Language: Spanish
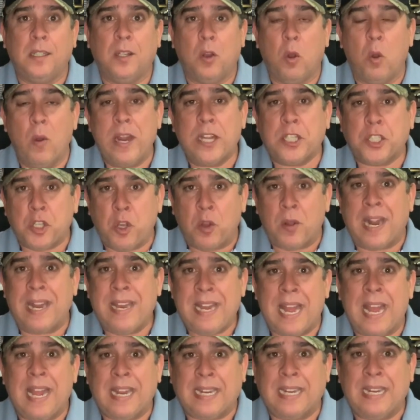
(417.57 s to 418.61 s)
¿O es hora
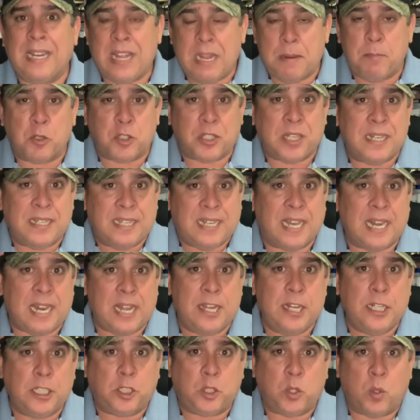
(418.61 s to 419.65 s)
ya que le demos el
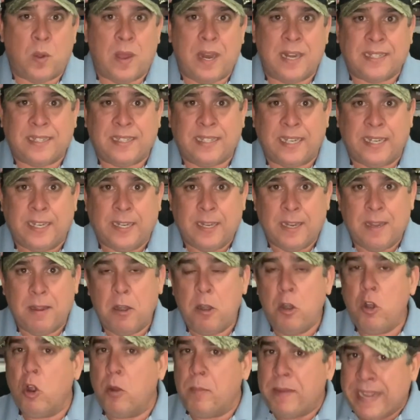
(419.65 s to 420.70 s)
crédito al que
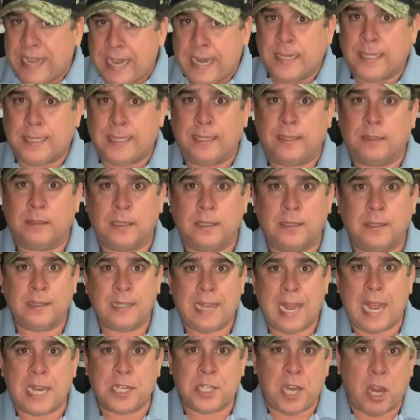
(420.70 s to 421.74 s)
lo merece?
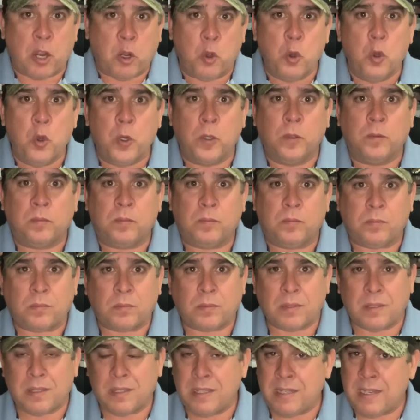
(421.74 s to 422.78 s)
A Shakur,
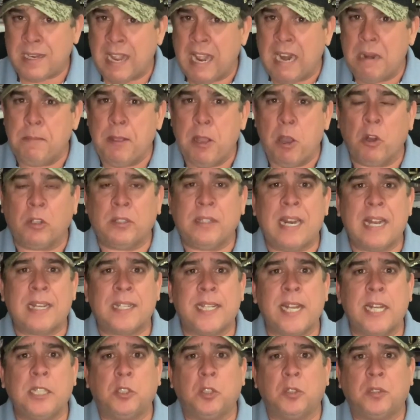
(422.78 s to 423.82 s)
al mejor de las
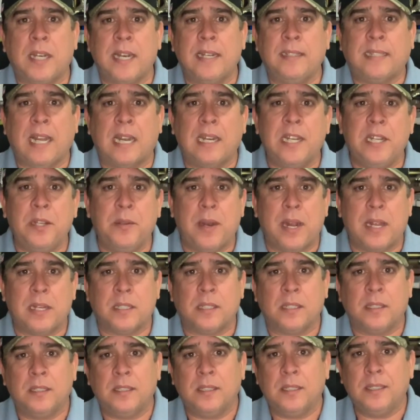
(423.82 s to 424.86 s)
130
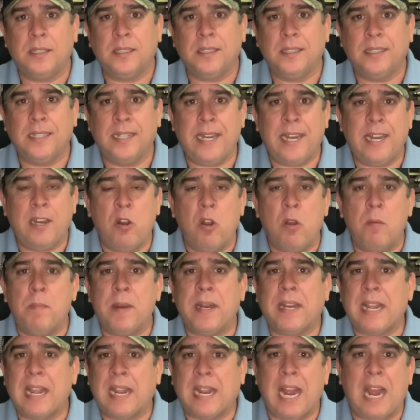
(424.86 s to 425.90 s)
libras. El hombre
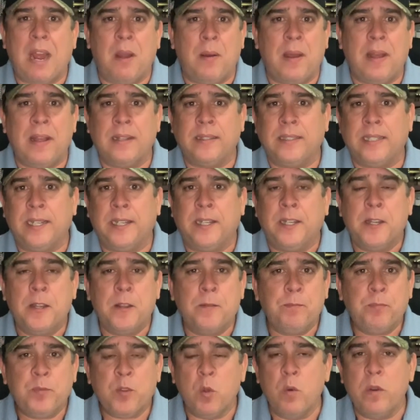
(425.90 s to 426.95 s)
que acaba de
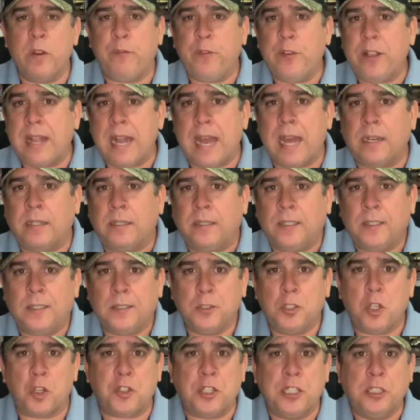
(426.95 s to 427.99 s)
unificar
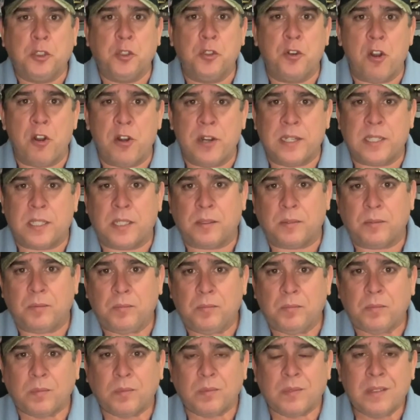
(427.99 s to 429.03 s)
dos cinturones.
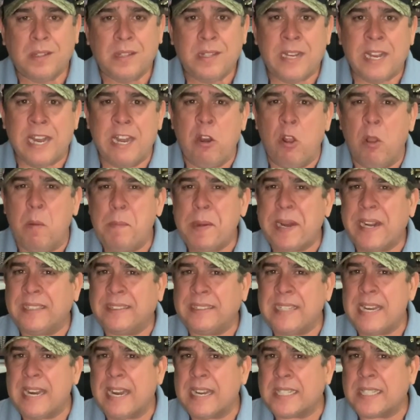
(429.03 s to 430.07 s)
El hombre que
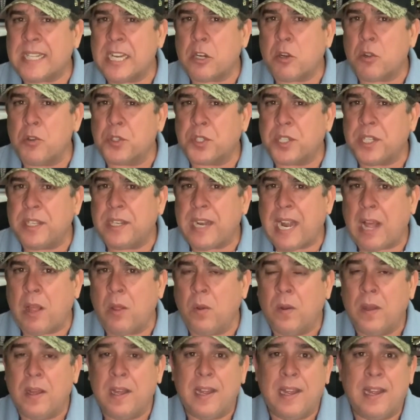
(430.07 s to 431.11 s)
tiene que ser
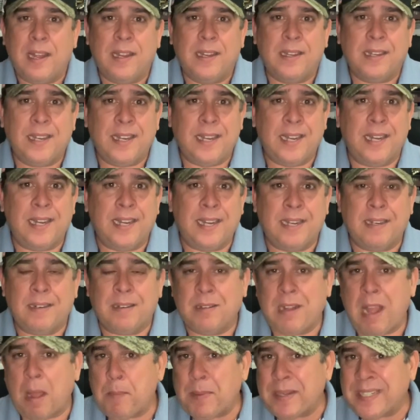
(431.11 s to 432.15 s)
considerado eh,
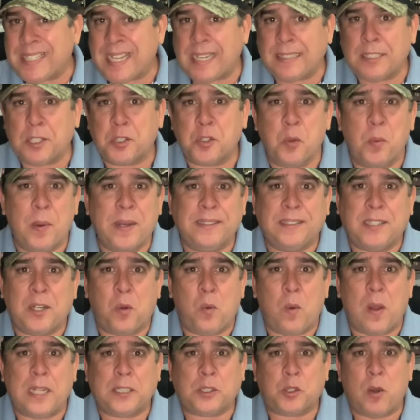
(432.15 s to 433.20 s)
a pesar de sus
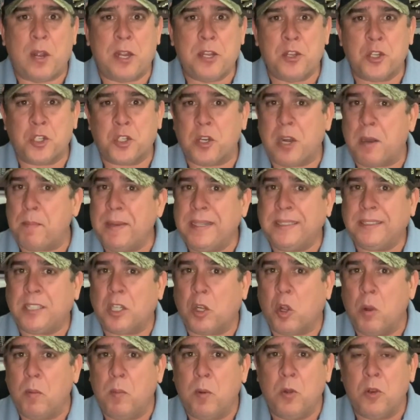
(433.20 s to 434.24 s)
24 años, solamente
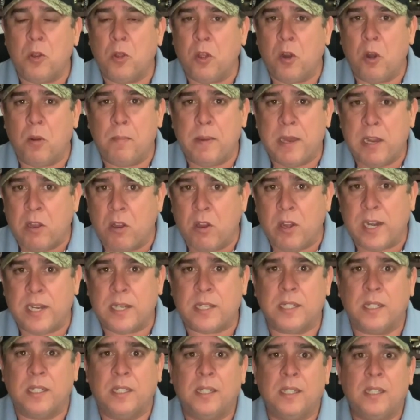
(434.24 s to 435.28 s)
como uno de los
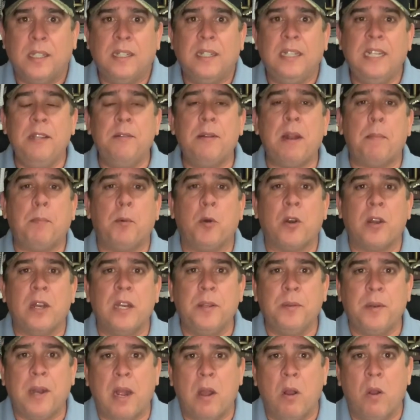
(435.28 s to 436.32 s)
mejores libra por
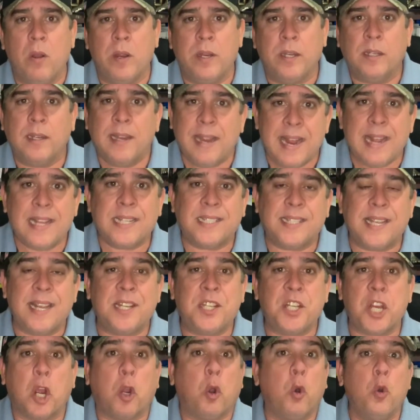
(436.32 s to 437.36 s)
libra hoy. Ese es
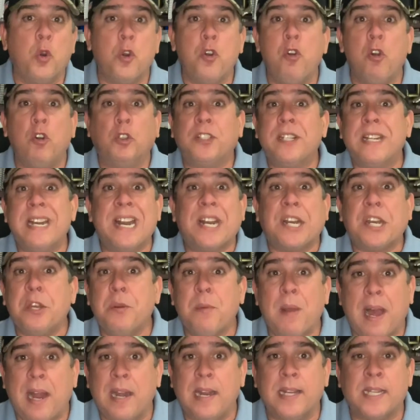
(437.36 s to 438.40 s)
Shakur, no tiene
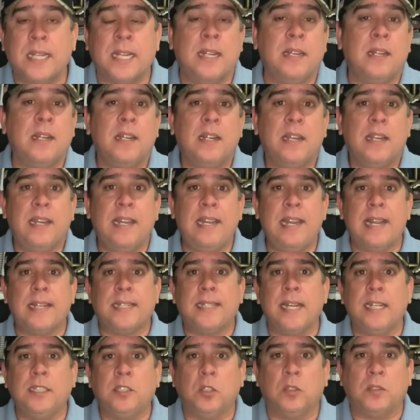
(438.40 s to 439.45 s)
rivales en las
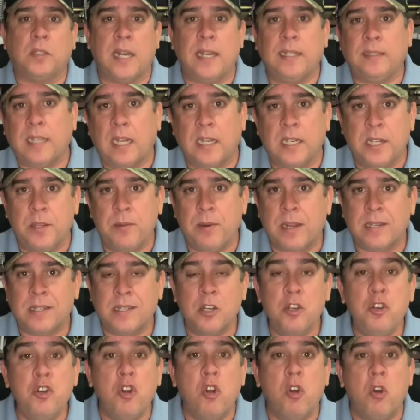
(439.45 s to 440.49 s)
130 libras.
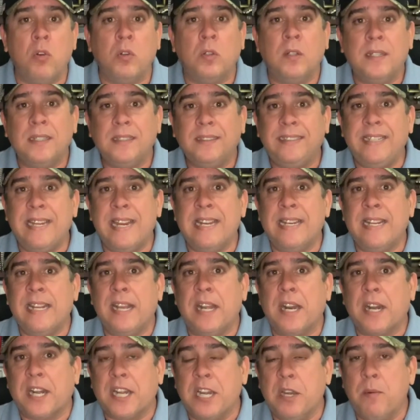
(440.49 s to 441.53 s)
No tiene
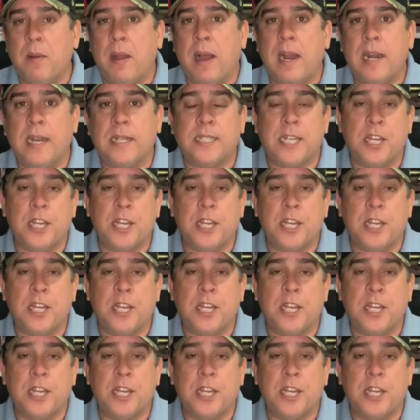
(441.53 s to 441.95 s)
rivales.